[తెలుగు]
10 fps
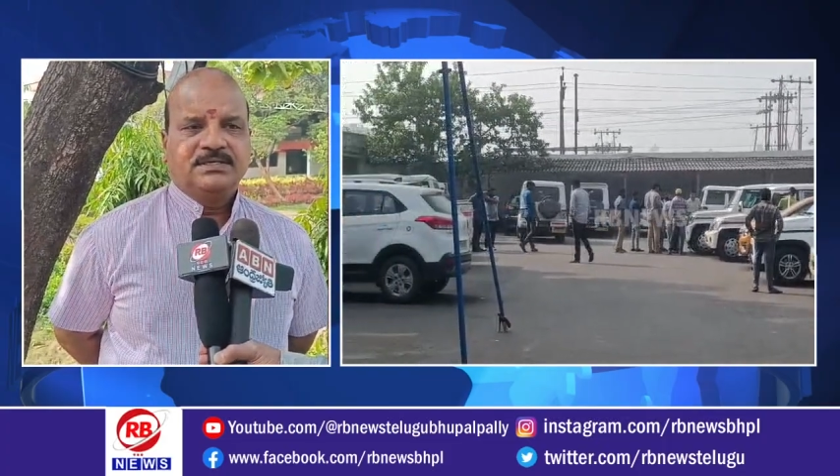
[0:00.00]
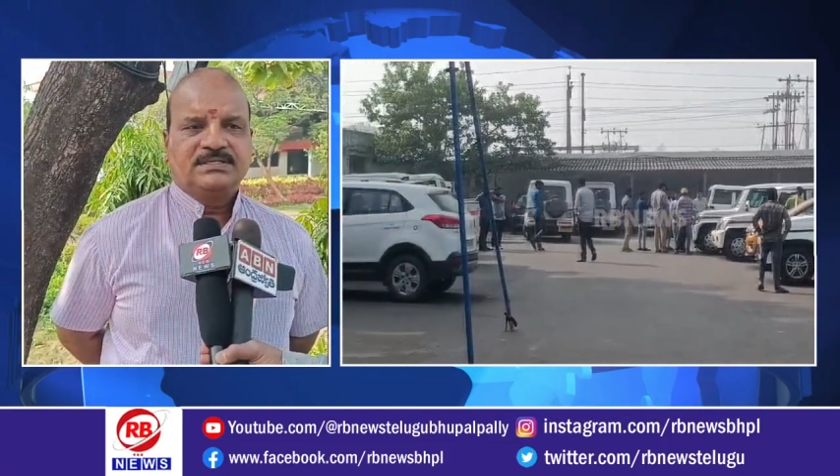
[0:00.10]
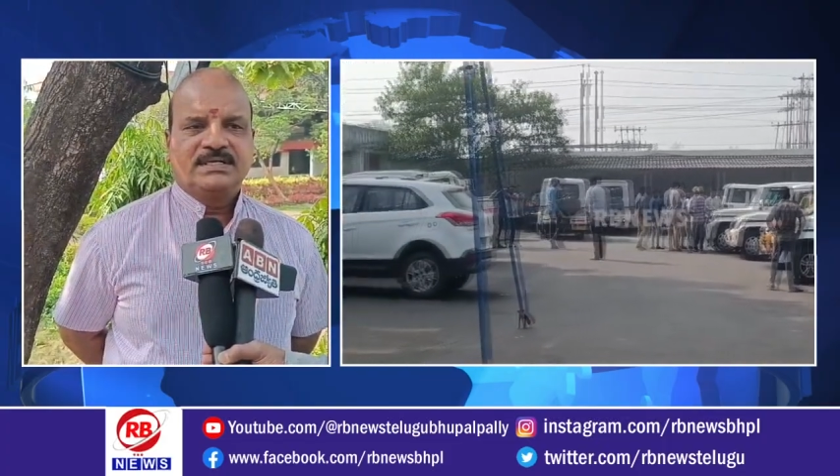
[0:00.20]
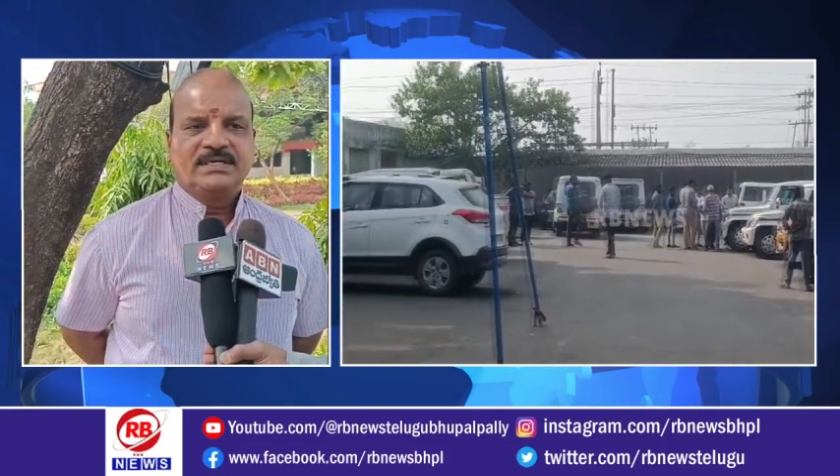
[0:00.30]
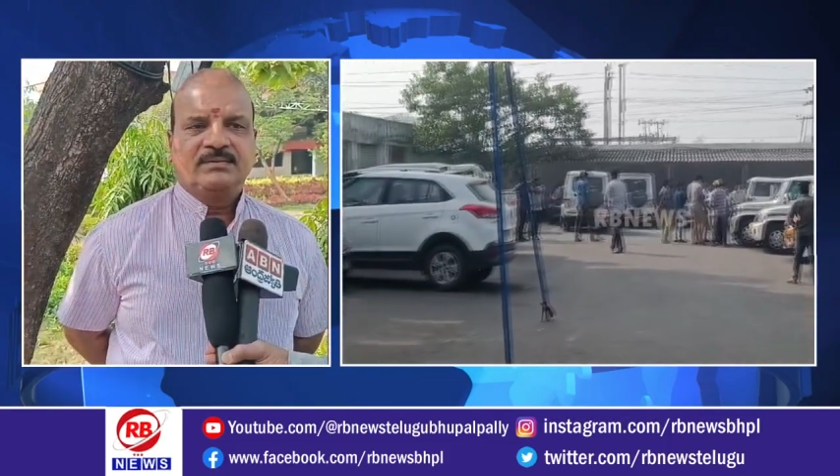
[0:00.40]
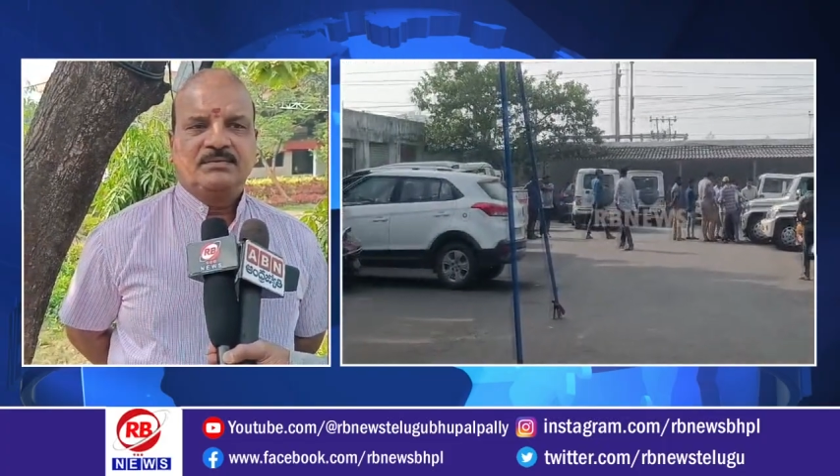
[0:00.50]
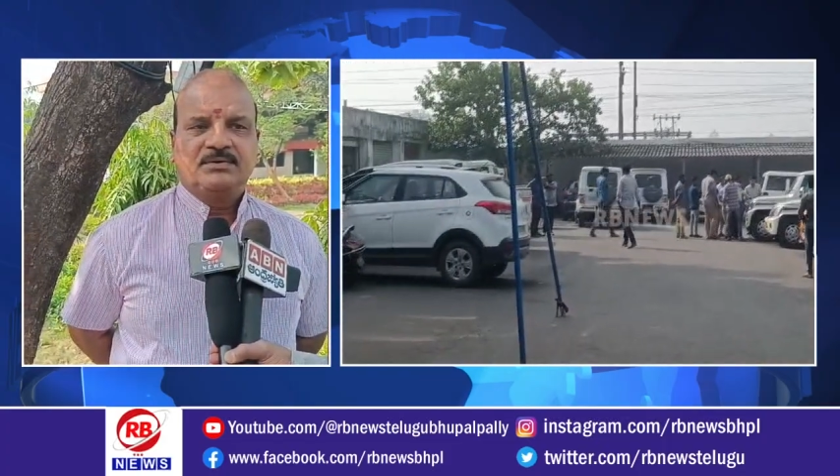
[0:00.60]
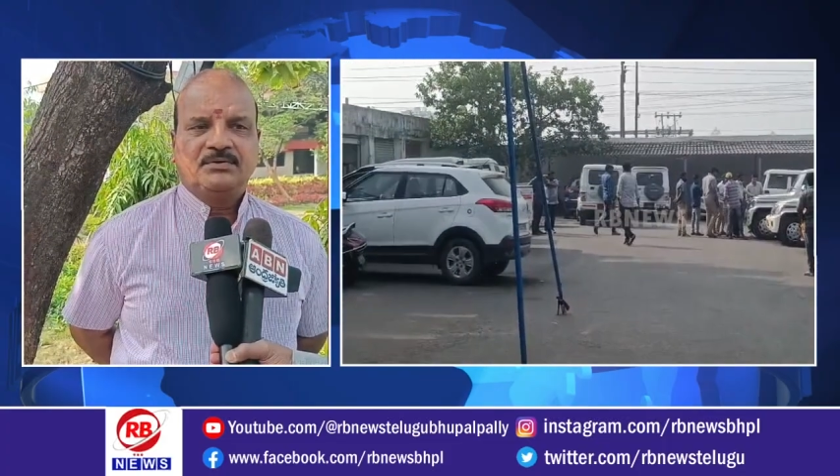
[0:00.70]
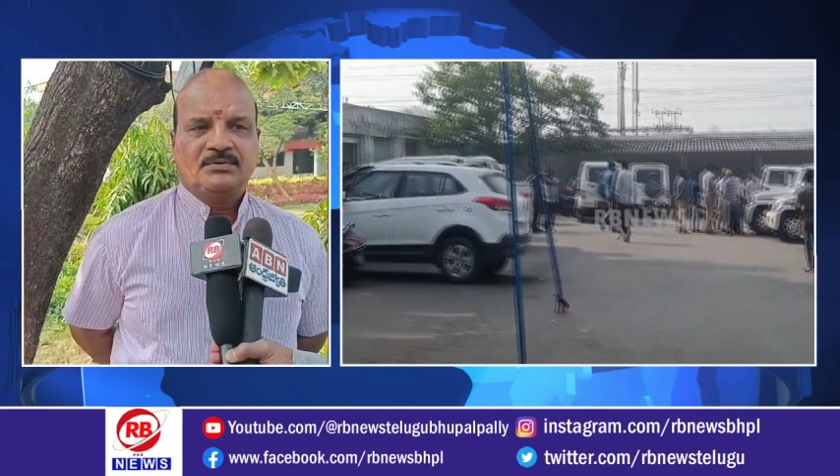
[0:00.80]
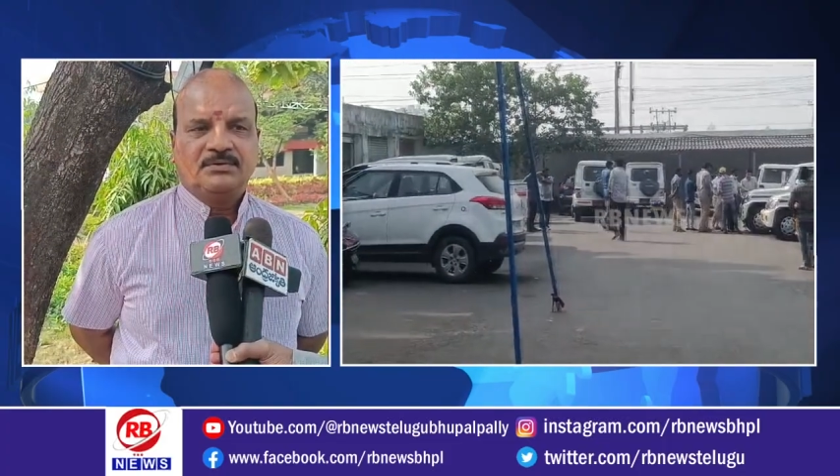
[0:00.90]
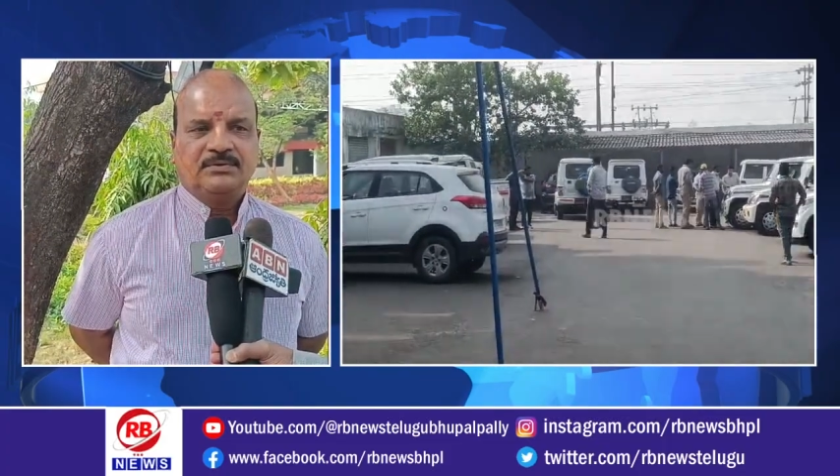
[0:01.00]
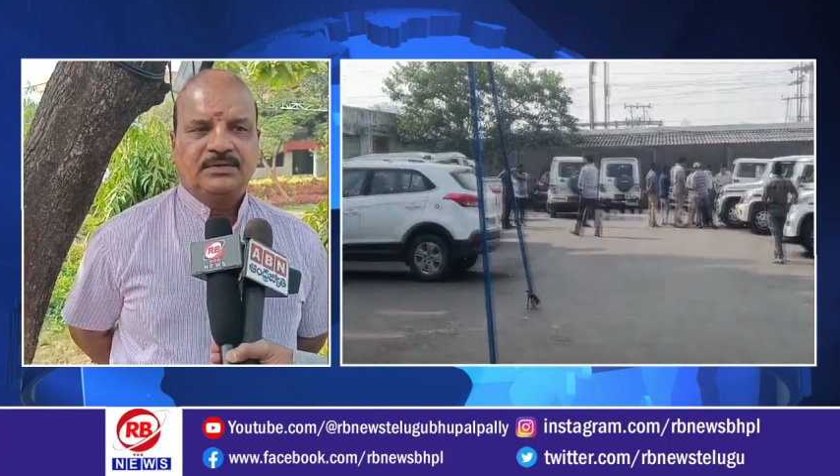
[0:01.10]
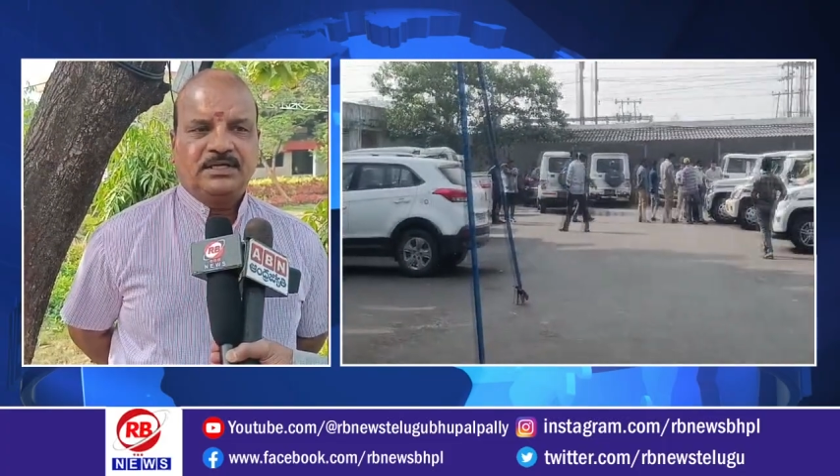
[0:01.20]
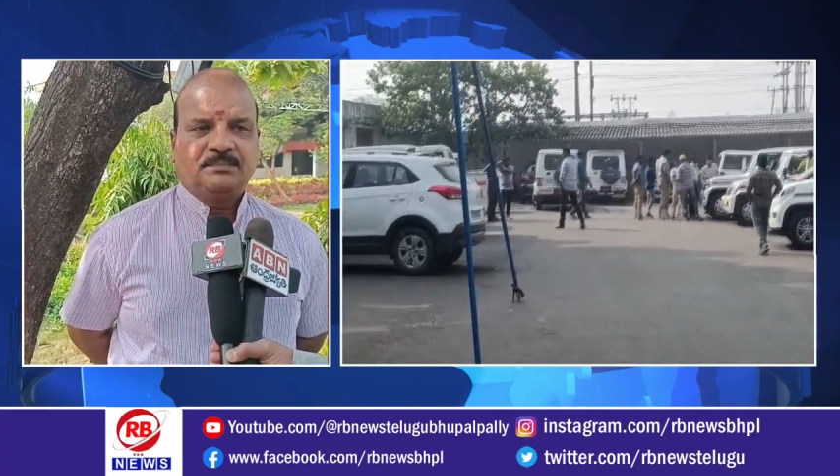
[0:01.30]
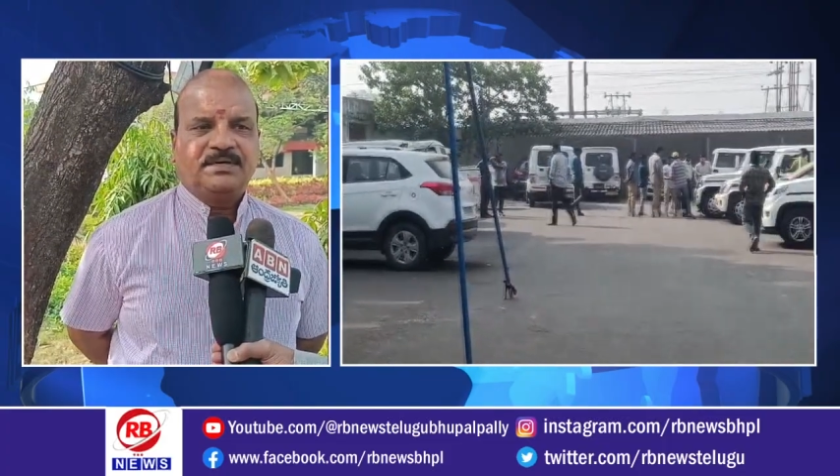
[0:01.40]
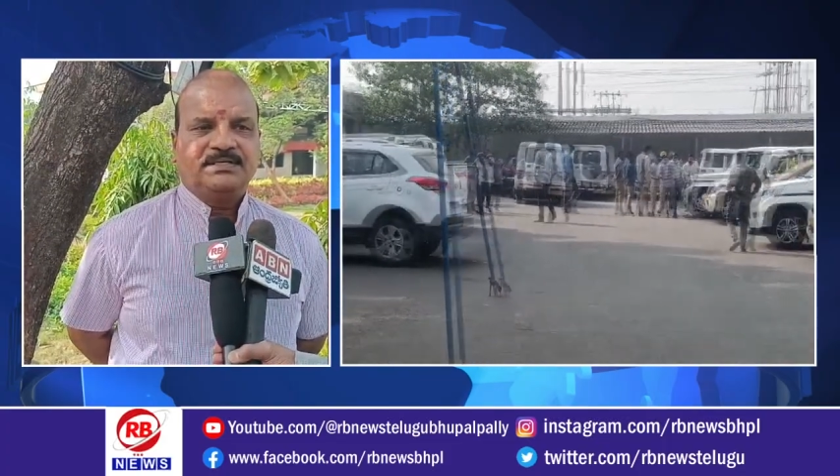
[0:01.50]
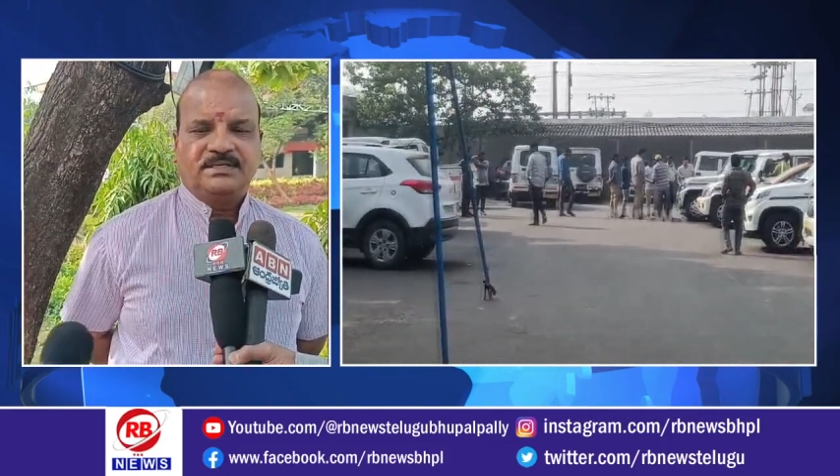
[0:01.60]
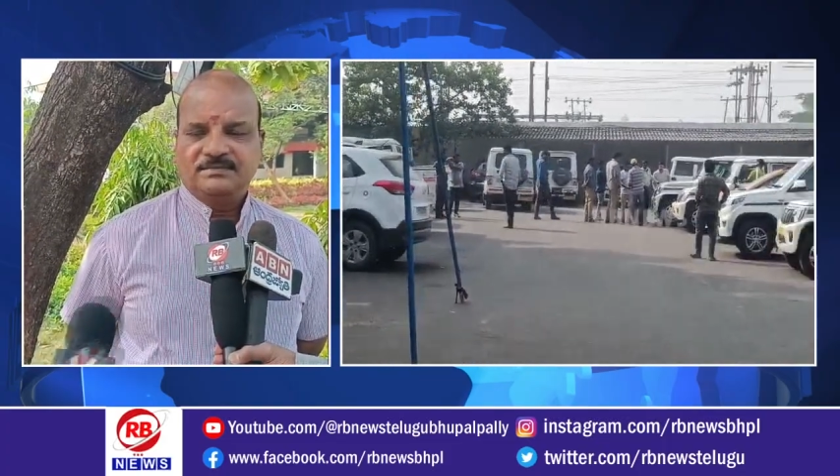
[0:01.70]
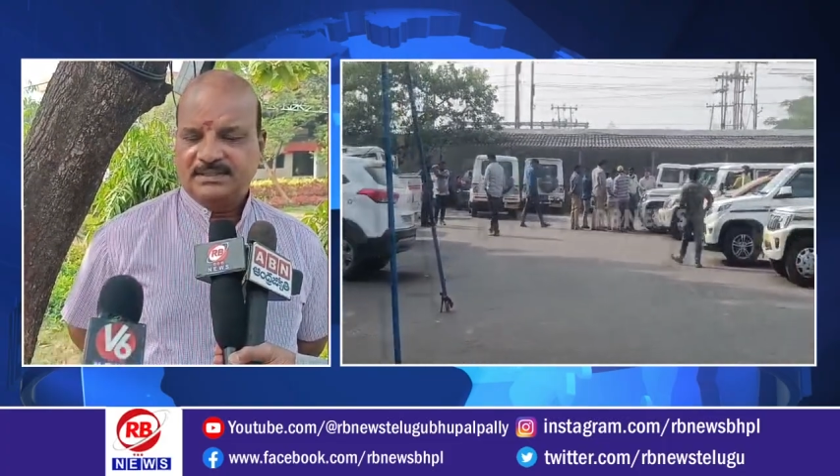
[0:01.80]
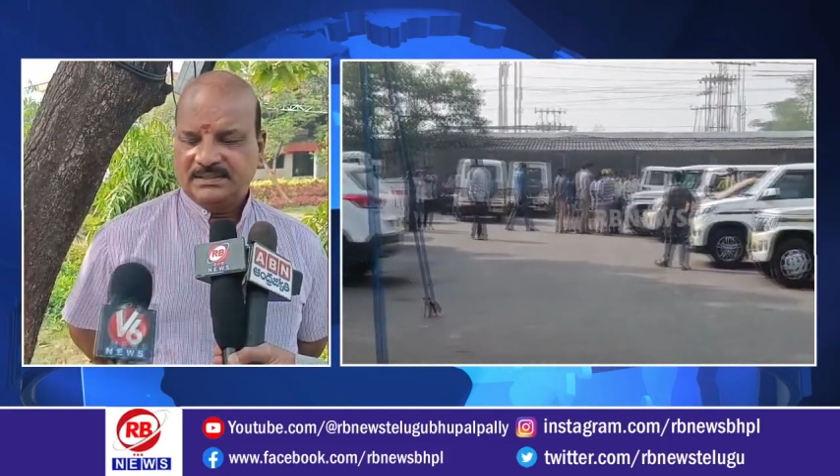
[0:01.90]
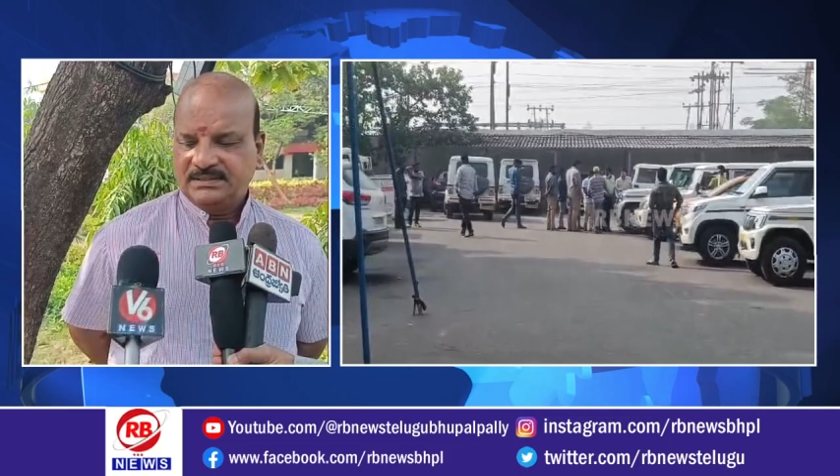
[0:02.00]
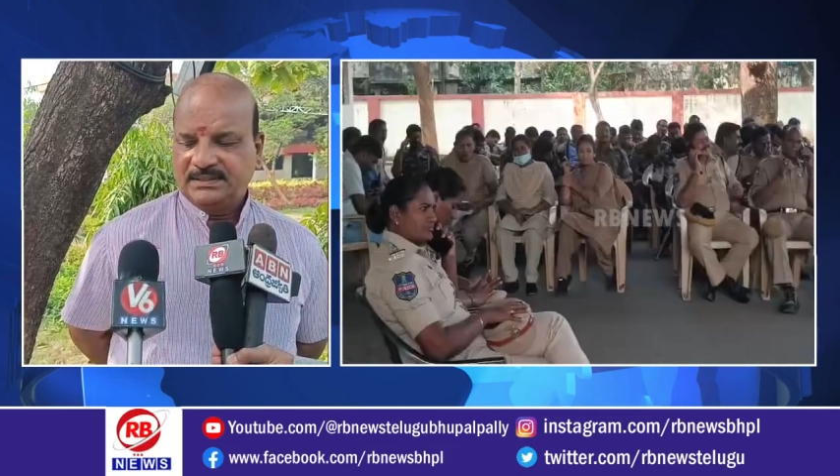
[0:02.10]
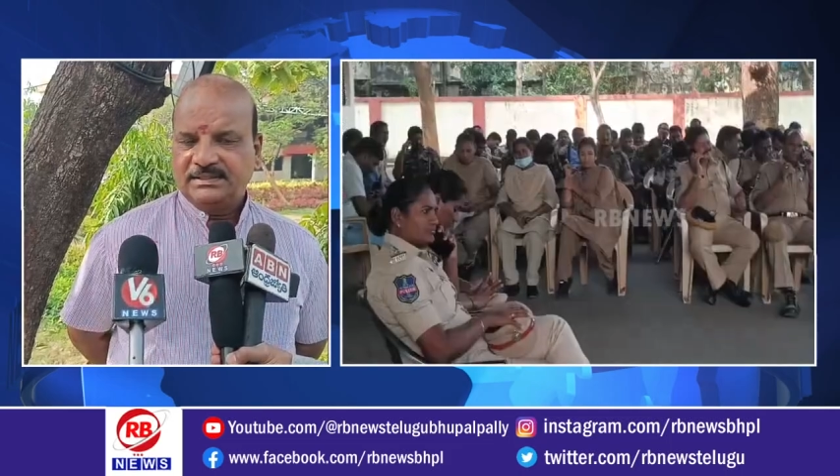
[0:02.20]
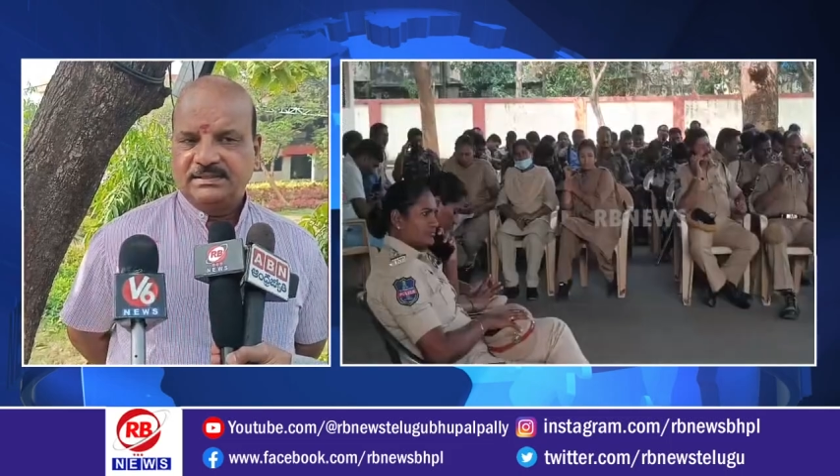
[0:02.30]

స్టేడియంలో ఏర్పాటు చేయడం జరిగింది